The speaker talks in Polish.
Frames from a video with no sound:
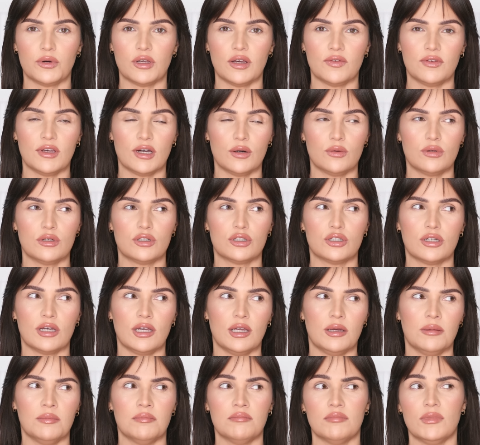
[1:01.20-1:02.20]
pojawiały
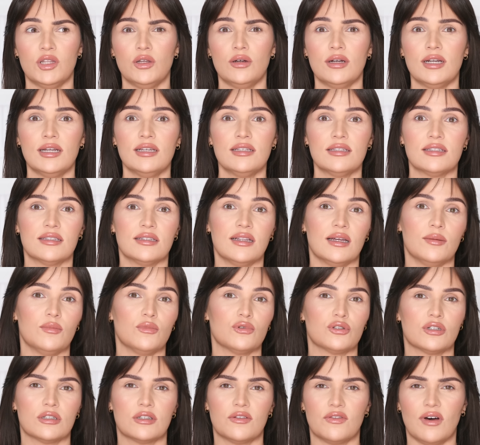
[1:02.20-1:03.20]
się no raz na
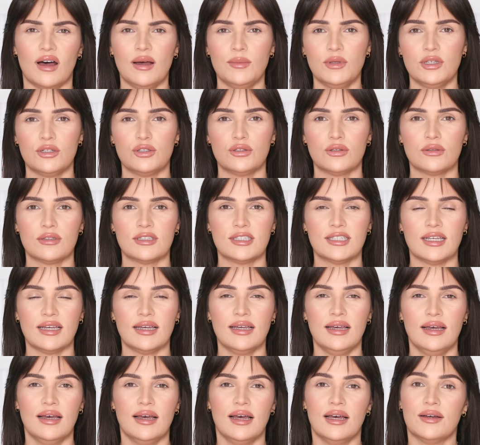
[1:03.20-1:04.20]
może dwa
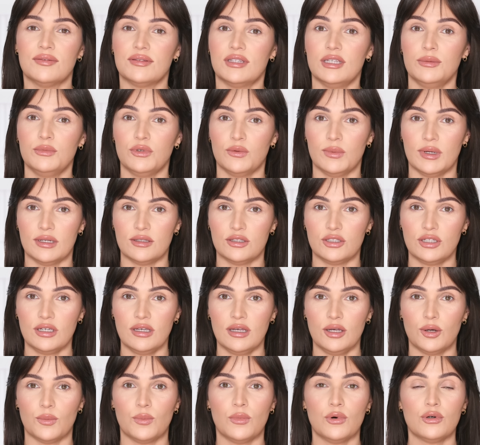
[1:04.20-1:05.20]
miesiące, w tym
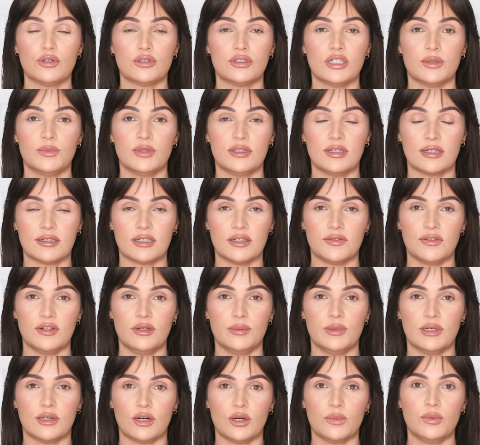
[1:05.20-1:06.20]
momencie można by takie
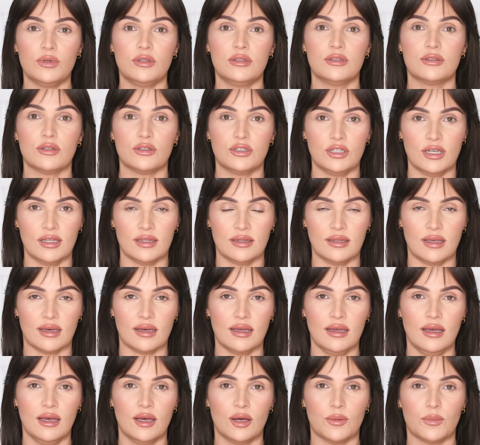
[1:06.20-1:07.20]
filmy robić
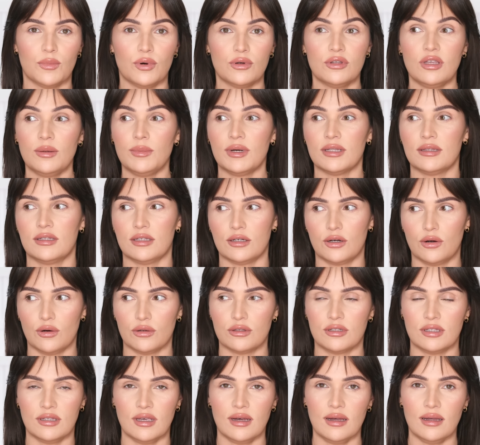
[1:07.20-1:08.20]
codziennie, bo nie ma
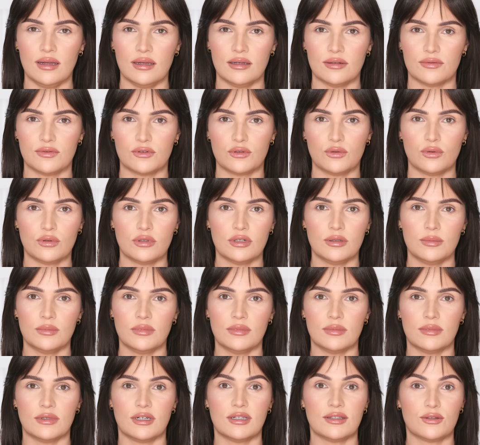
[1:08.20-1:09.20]
tygodnia, w
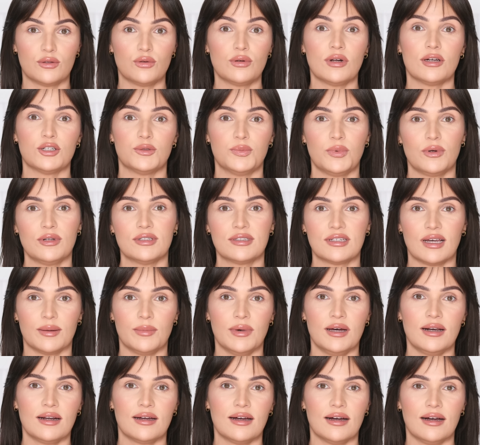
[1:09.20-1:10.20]
którym któraś polska
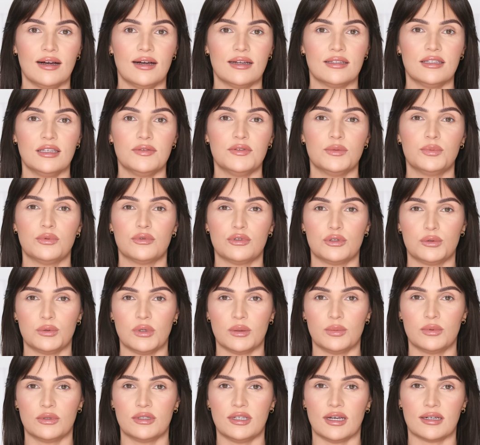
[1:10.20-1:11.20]
marka nie
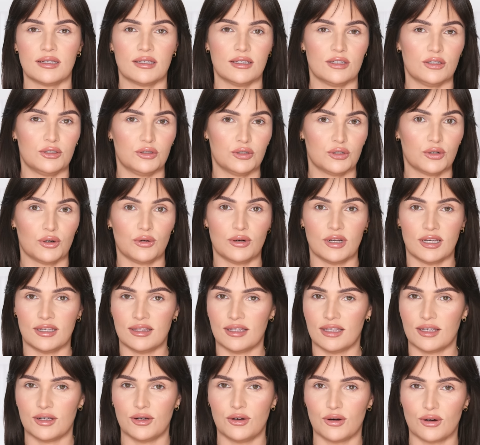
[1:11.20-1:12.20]
wypuściłaby jakiejś
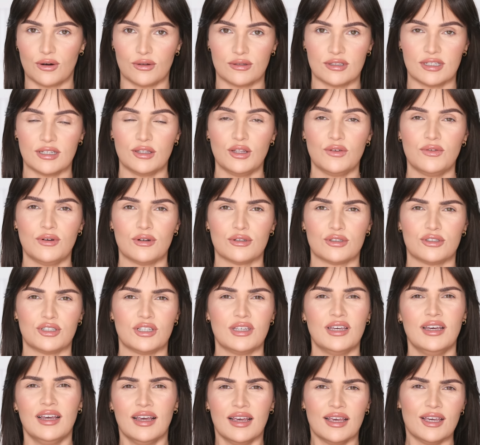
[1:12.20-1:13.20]
kolejnej gorącej
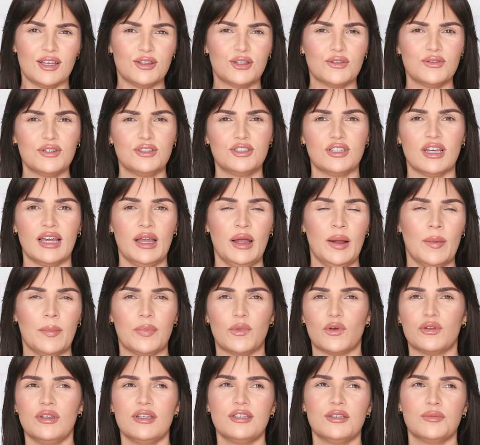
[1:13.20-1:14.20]
nowości. I to wiecie,
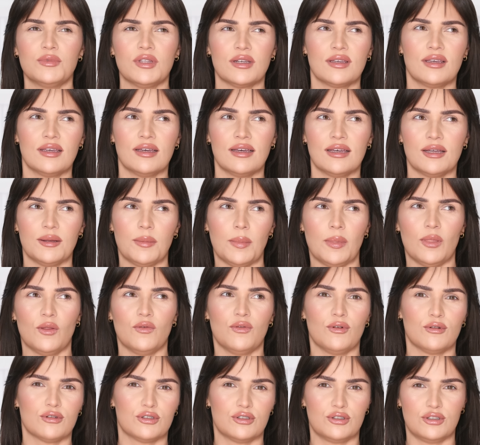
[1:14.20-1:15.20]
to nie są takie
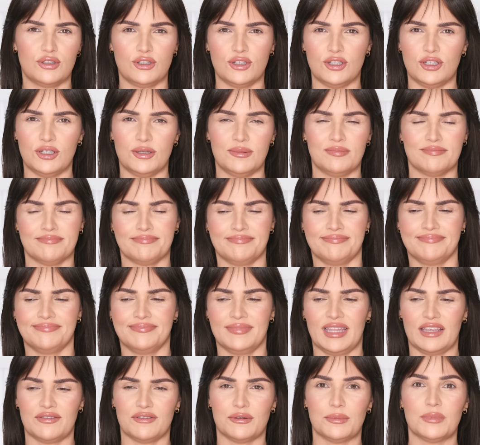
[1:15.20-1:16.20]
nowości,
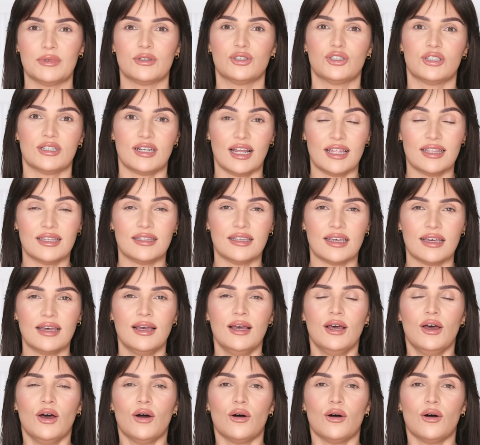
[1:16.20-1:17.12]
nie wiem, średnie.